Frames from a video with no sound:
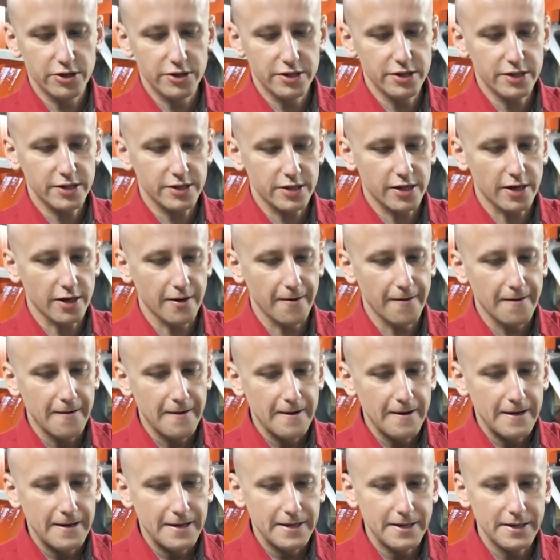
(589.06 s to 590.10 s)
очень низко,
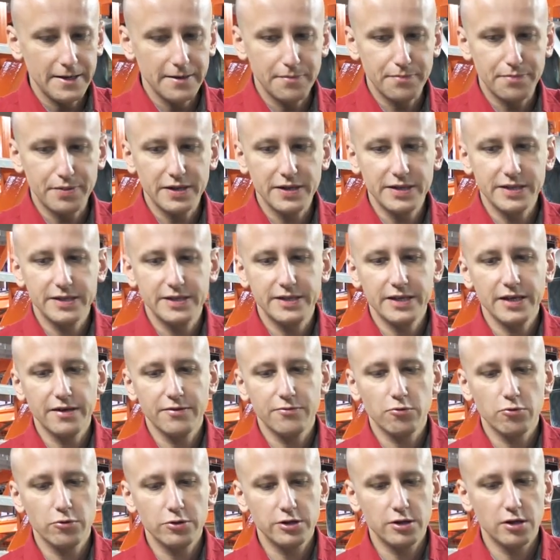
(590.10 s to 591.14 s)
и при езде
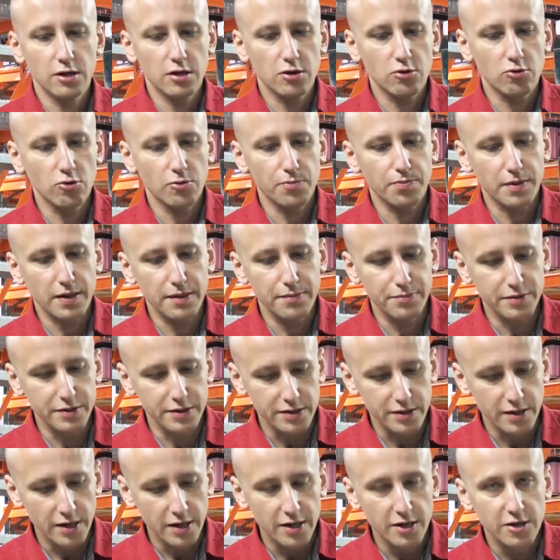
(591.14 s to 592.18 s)
его очень легко
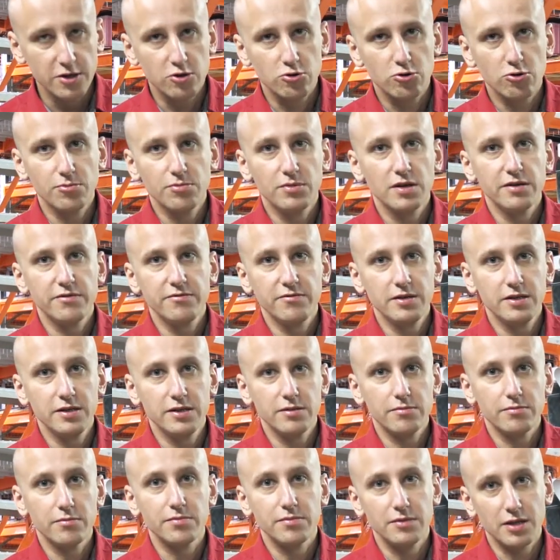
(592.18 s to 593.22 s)
пробить, что мы и
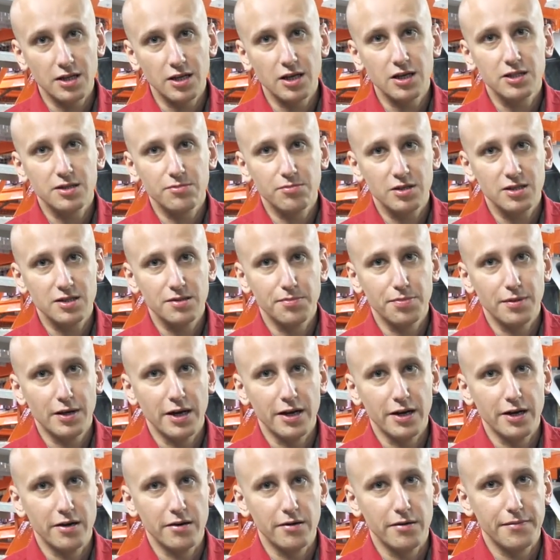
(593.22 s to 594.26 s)
видим на нашем
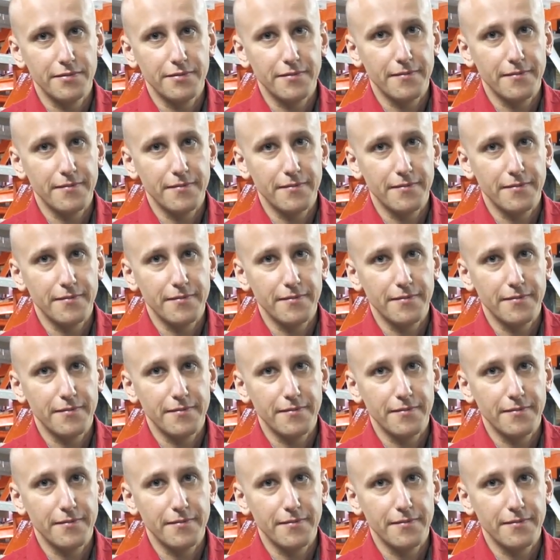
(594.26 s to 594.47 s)
экземпляре.